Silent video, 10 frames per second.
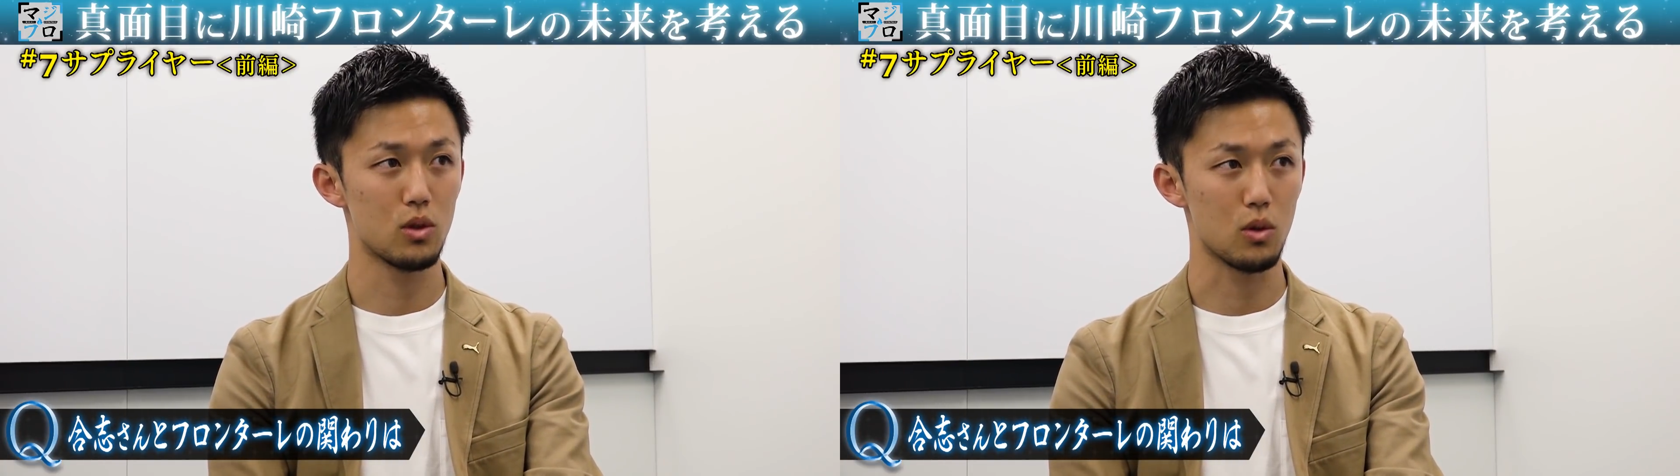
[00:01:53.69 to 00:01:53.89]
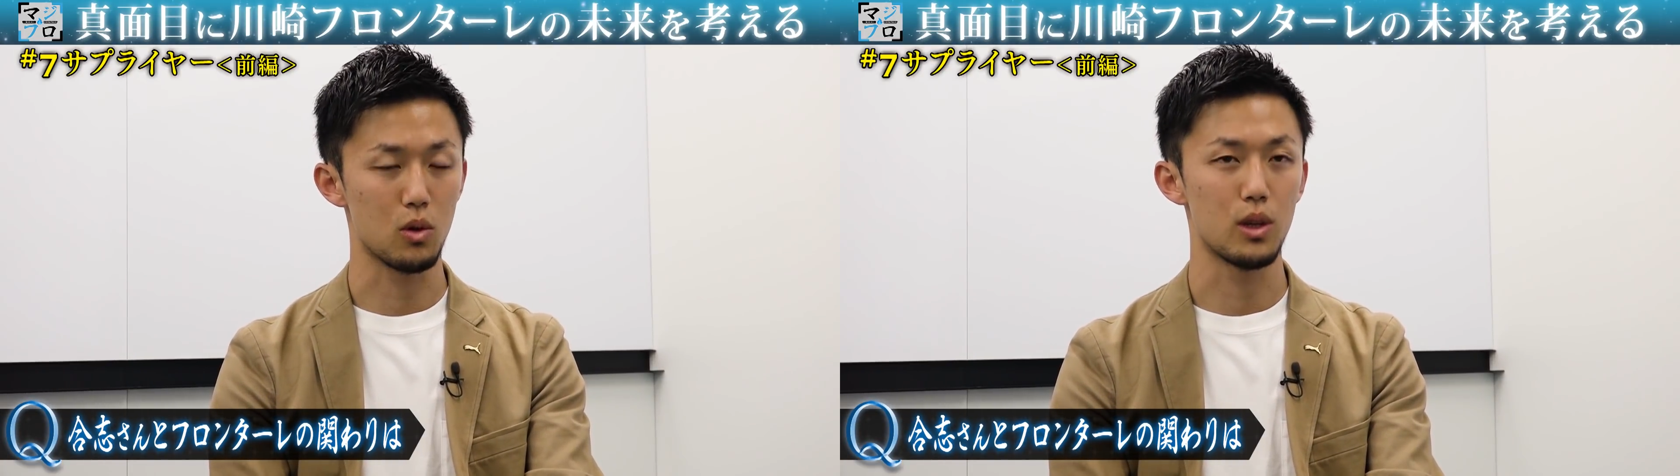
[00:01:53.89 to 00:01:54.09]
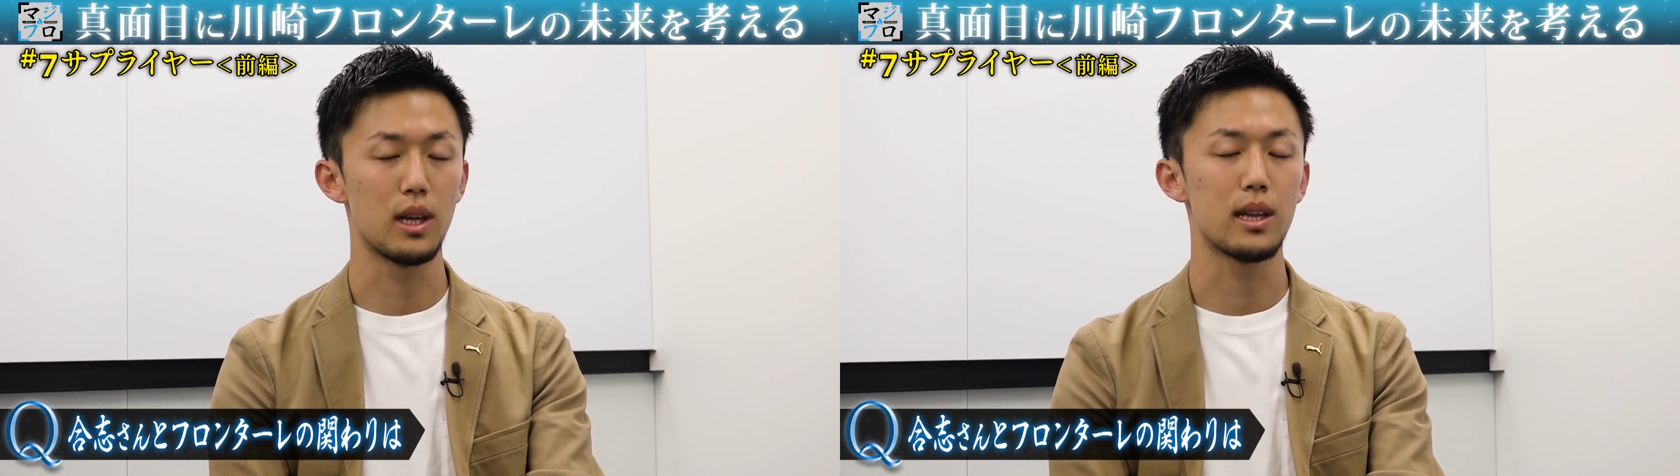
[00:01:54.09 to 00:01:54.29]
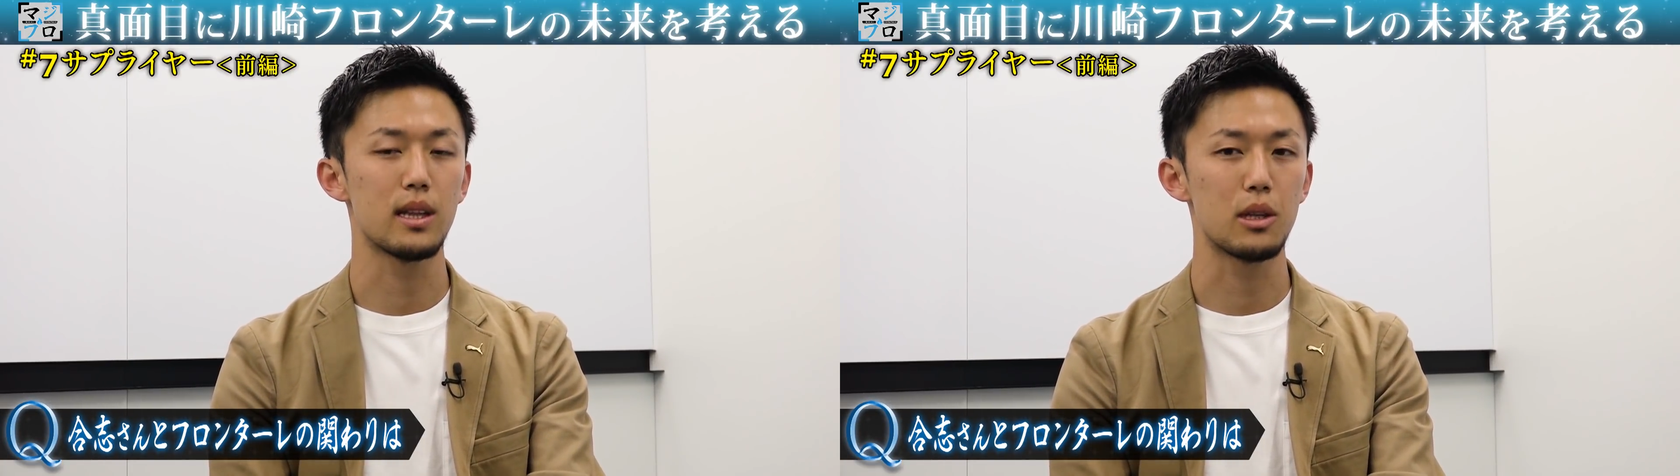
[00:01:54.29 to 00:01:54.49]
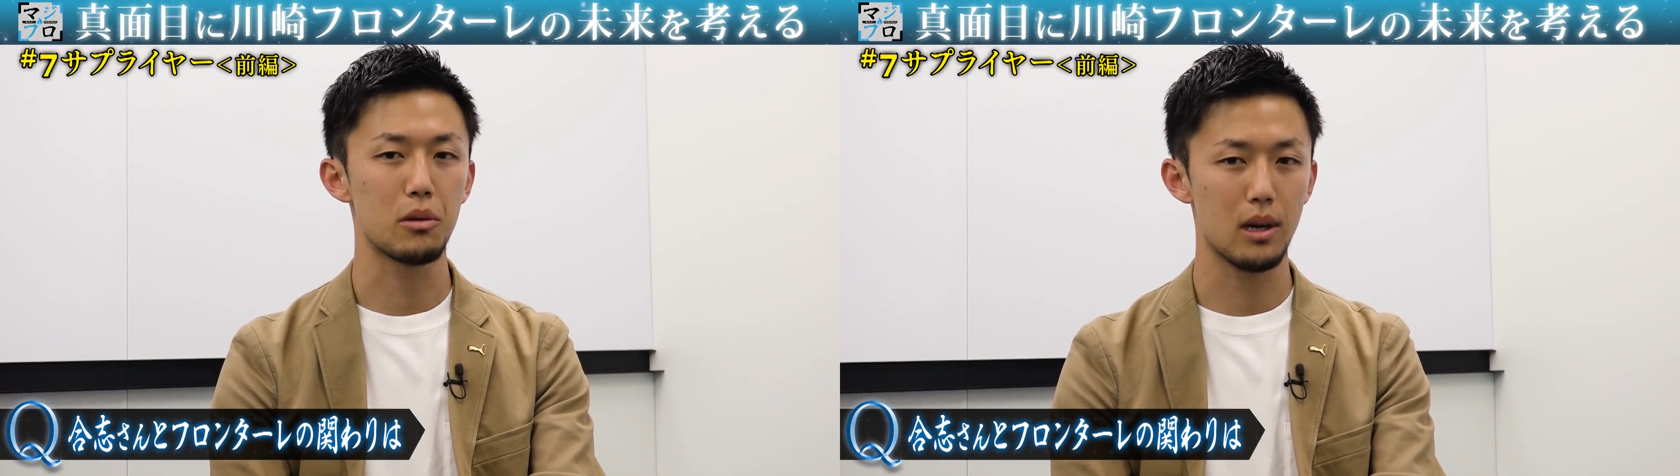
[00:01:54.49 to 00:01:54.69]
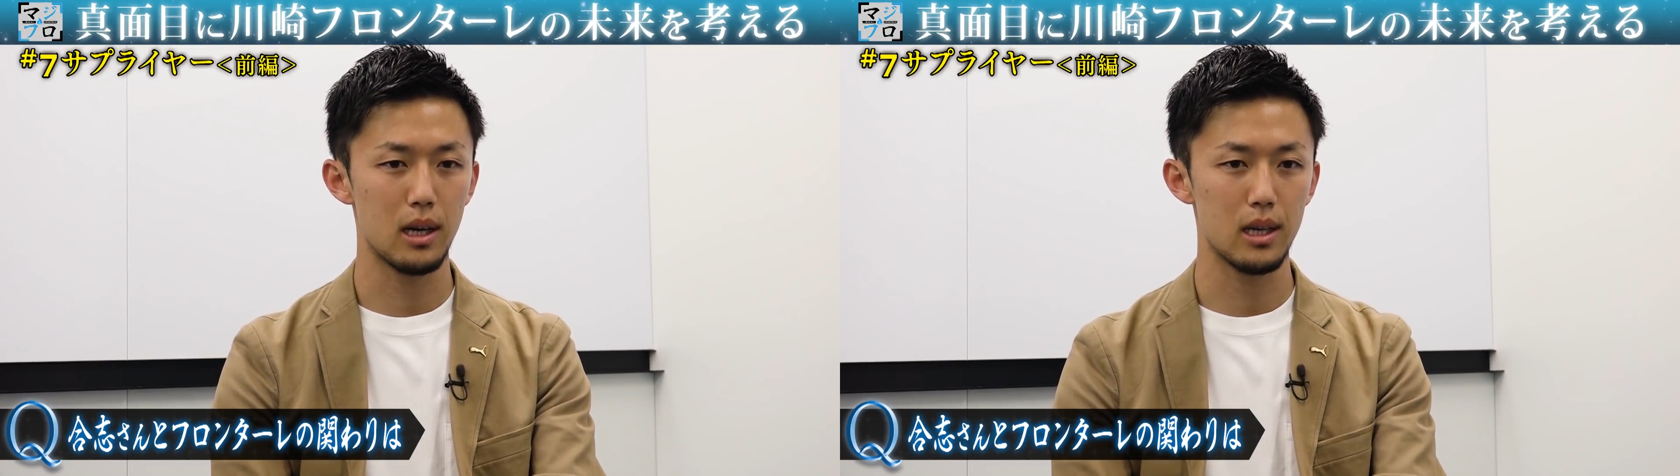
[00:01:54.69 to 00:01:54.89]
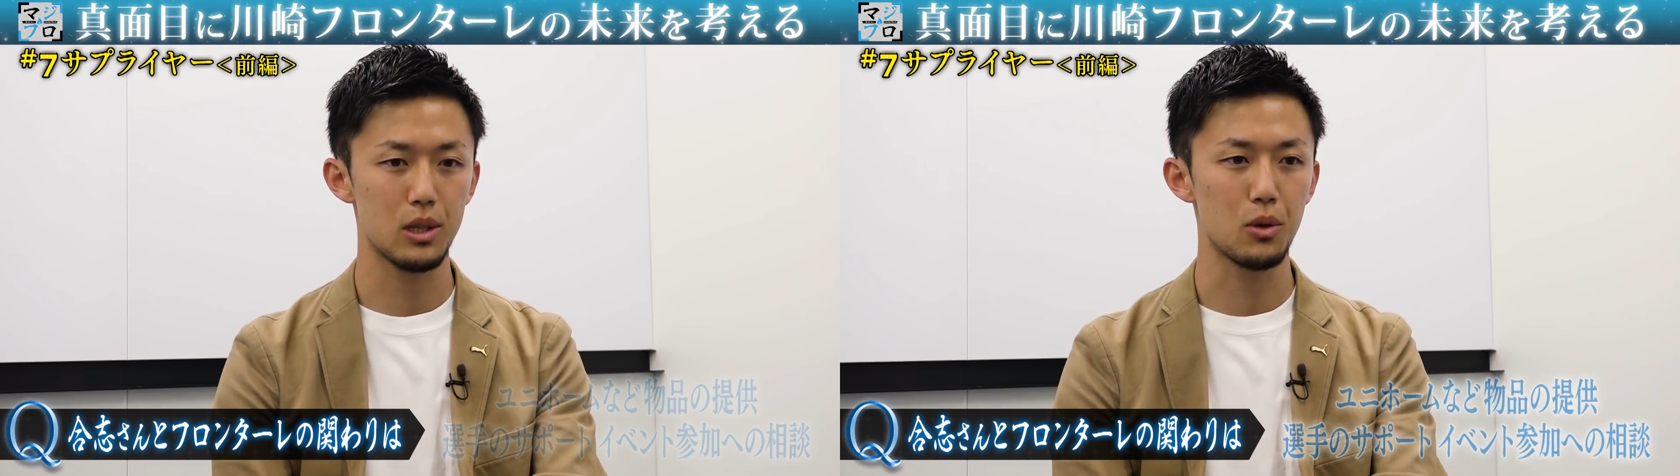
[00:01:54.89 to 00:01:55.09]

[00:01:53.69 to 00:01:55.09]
ところであったりとか